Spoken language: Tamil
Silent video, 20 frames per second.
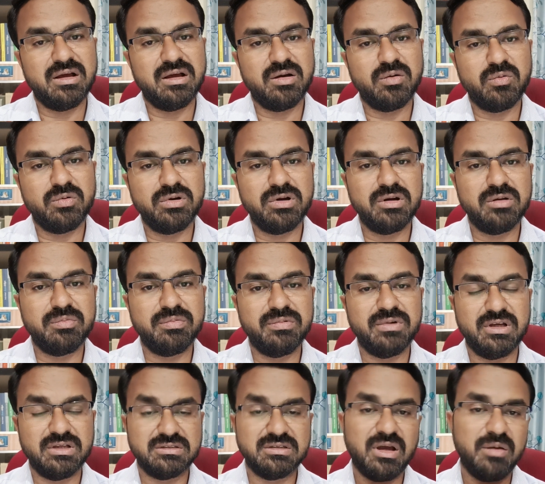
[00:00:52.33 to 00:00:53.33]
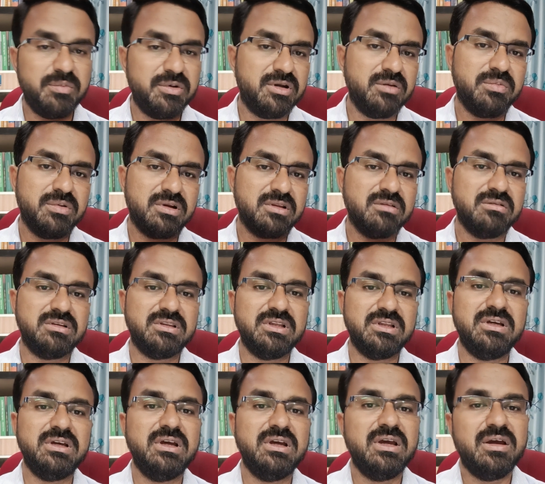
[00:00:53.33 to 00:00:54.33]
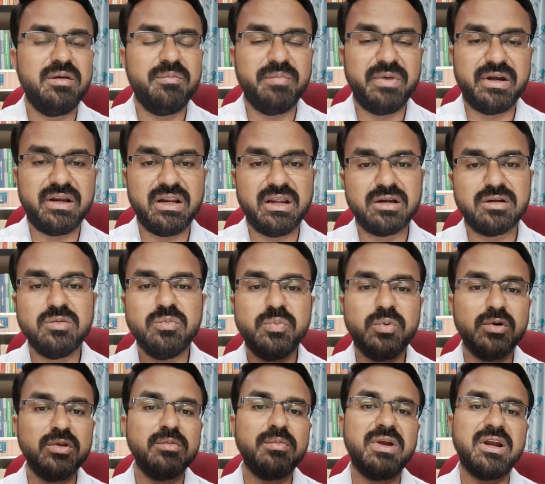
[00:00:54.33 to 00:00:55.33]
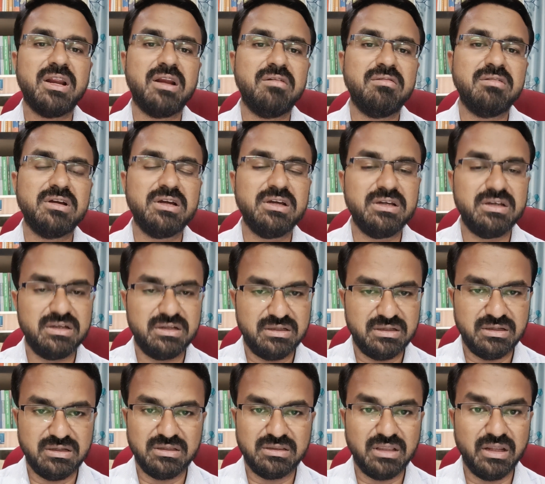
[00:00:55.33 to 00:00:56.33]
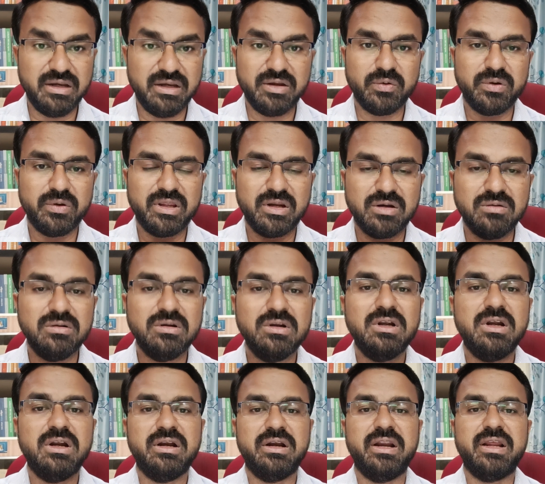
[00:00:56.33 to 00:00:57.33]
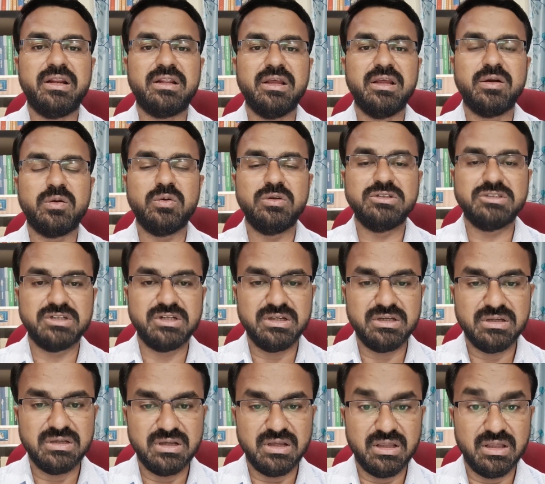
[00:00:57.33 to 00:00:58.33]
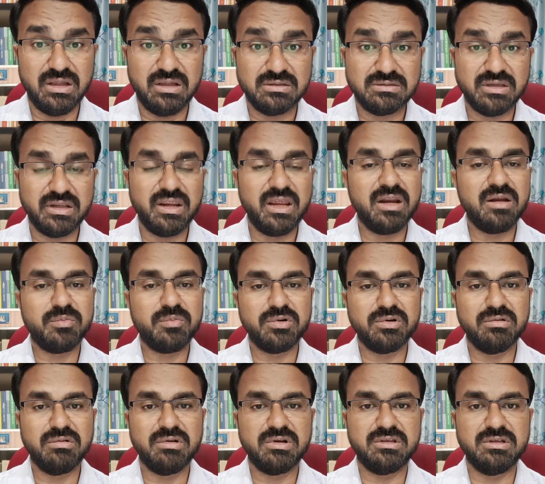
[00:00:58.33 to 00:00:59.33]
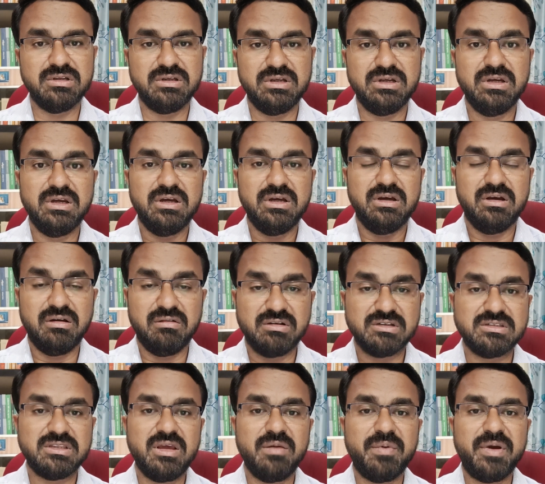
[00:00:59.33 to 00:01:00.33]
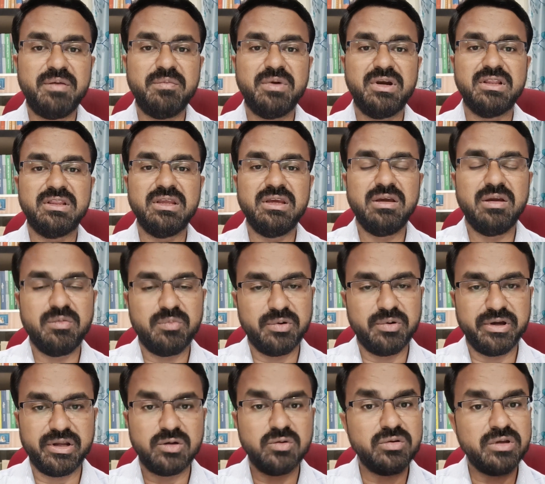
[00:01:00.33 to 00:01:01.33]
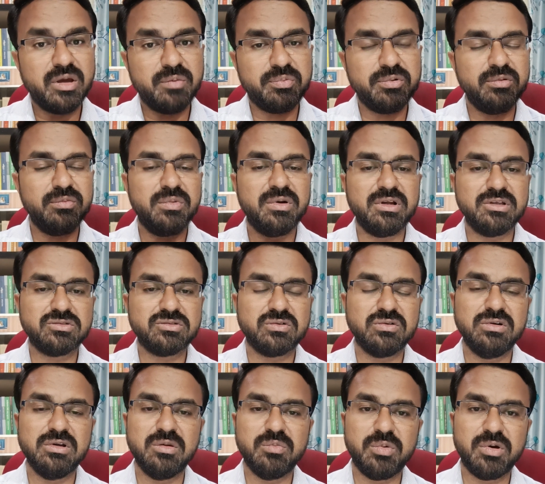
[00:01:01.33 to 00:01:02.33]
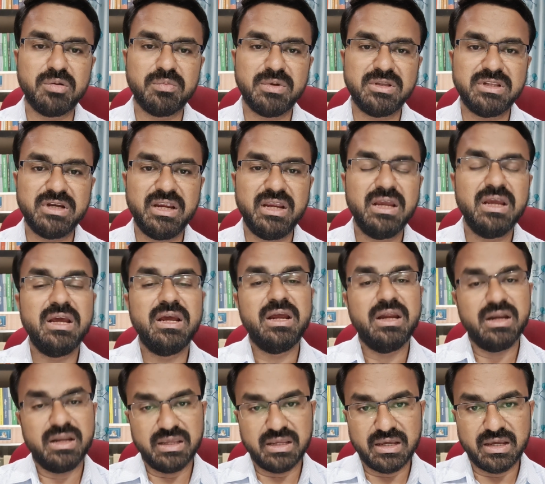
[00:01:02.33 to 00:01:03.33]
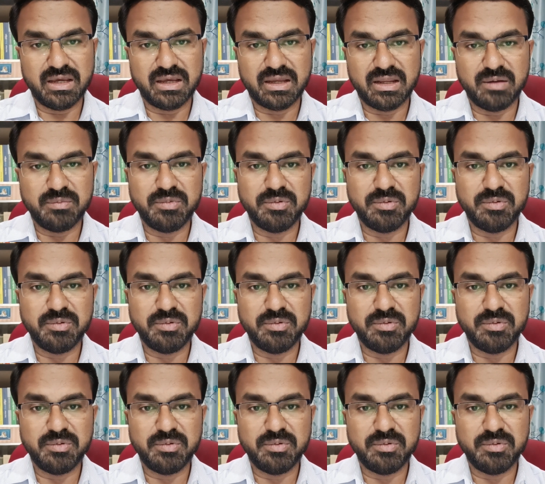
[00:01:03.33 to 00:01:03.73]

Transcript: உண்டுட்டு சாப்பிட்டு போகிறது வந்து பெட்டராக இருக்கும் போதுமான அளவுக்கு தண்ணி குடிக்கணும் நேரத்திலே குளிச்சுட்டு சரியான போக்குவரத்து வசதியை பயன்படுத்தி போயிடணும் எப்பவும் போல் ஸ்கூலுக்கு போகிற மாதிரி நீங்கள் கிளம்பி